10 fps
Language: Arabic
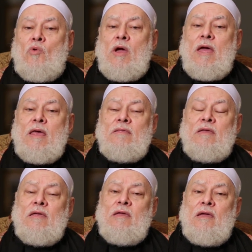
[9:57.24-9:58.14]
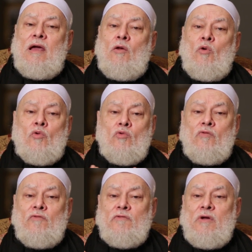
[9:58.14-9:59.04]
وهذه
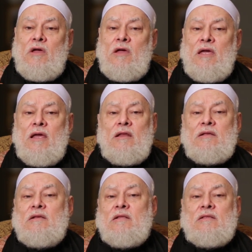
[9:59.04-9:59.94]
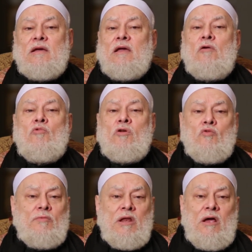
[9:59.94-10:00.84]
الحروف هي التي تتكون
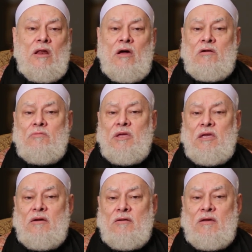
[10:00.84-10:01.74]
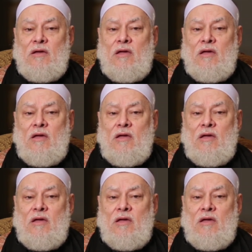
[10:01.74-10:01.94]
منها العربية